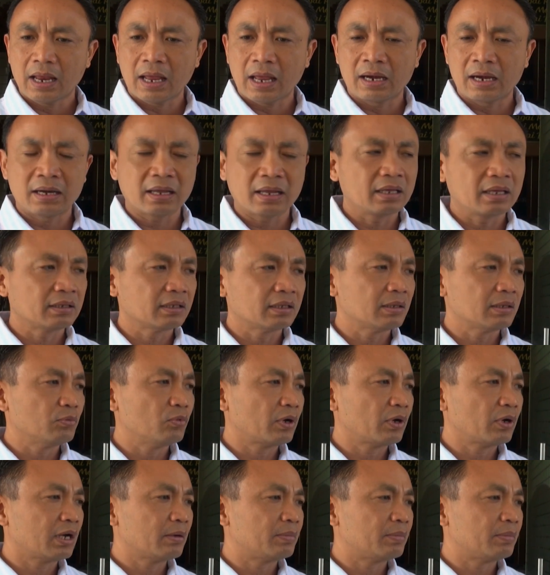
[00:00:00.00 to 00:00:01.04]
ada kita
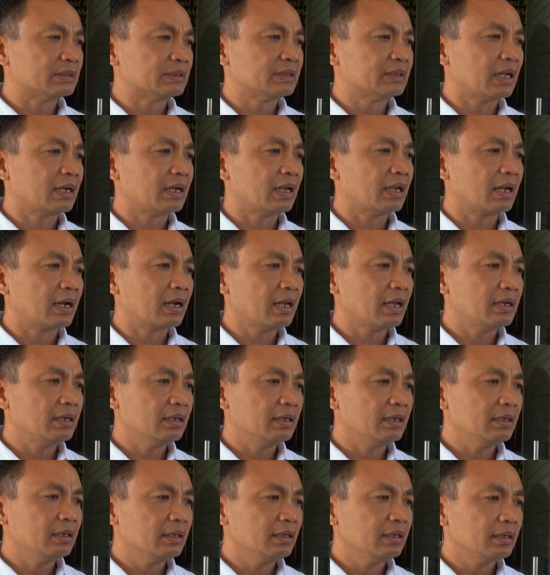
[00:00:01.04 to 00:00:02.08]
temukan bercak darah
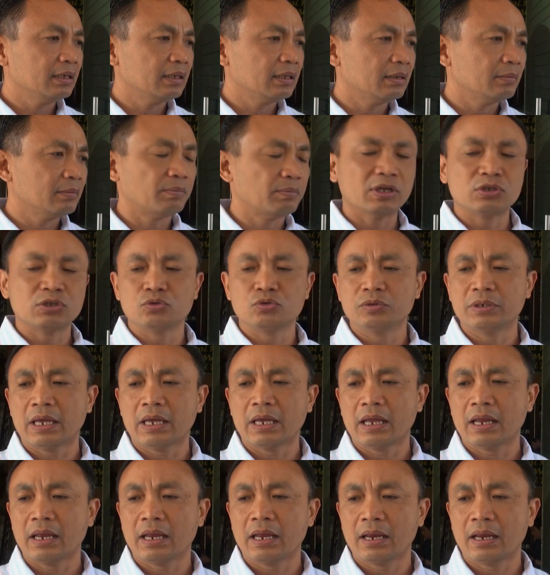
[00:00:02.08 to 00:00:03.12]
di bajunya.